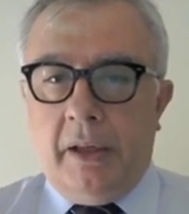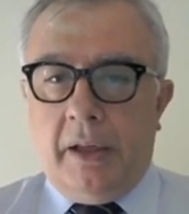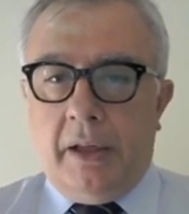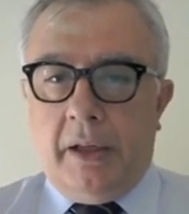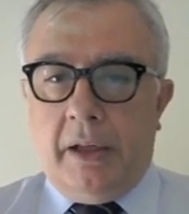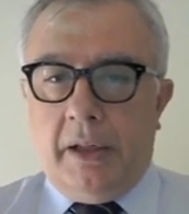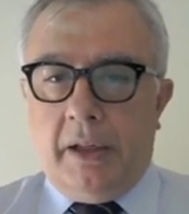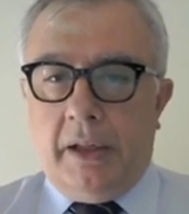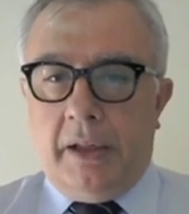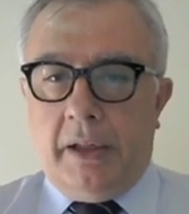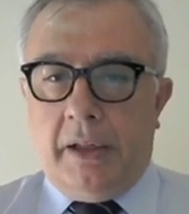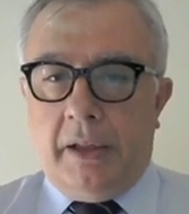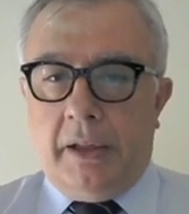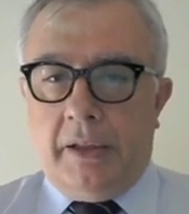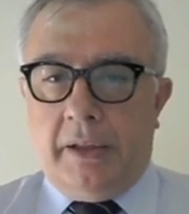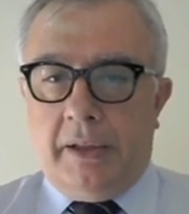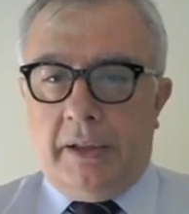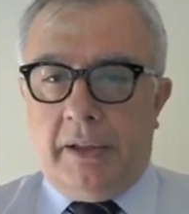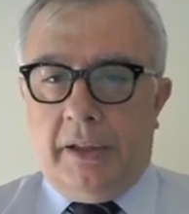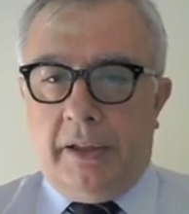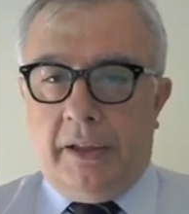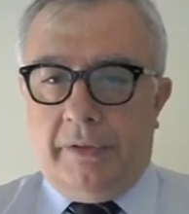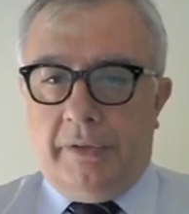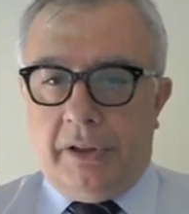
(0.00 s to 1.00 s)
eh,
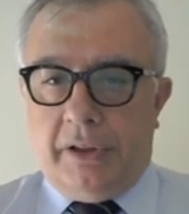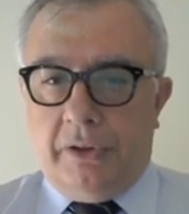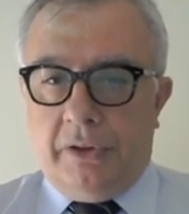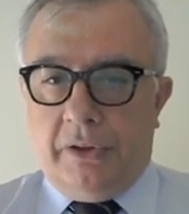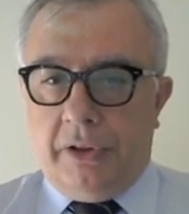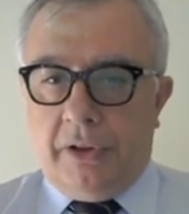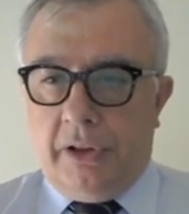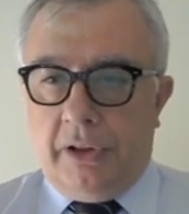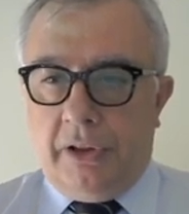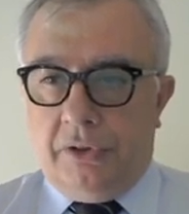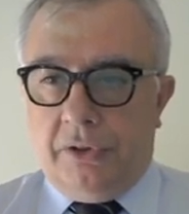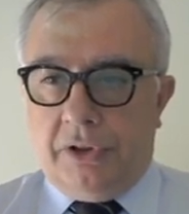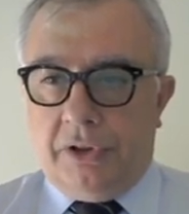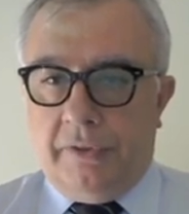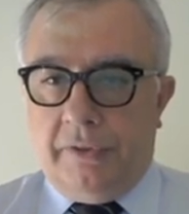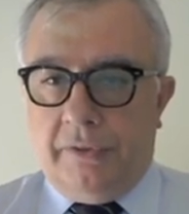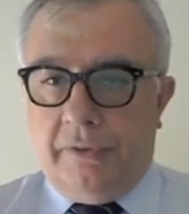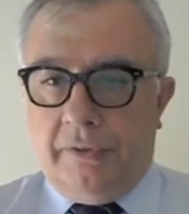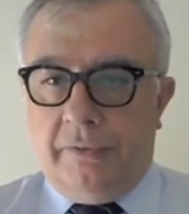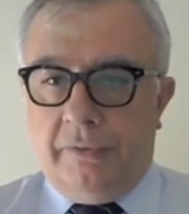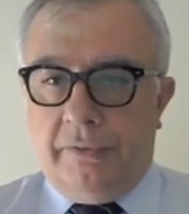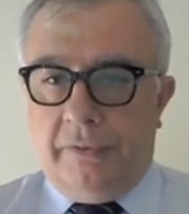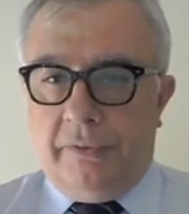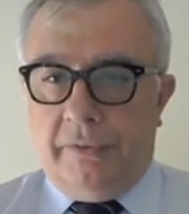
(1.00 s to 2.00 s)
del, vettore
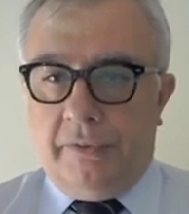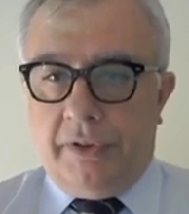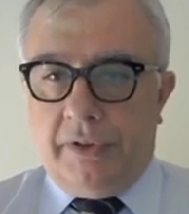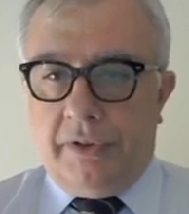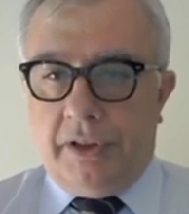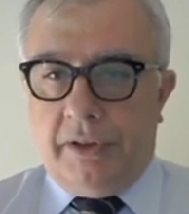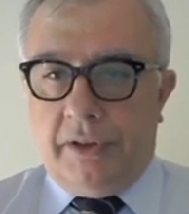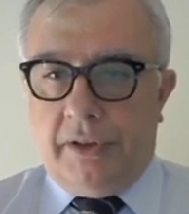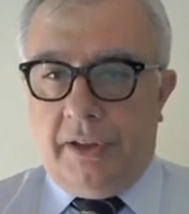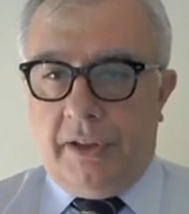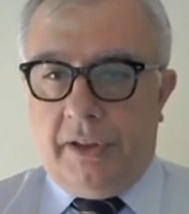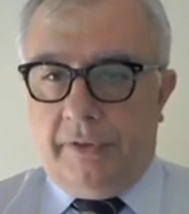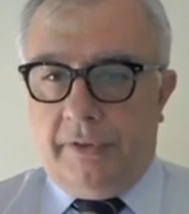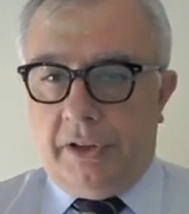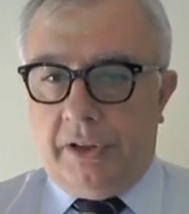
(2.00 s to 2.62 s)
del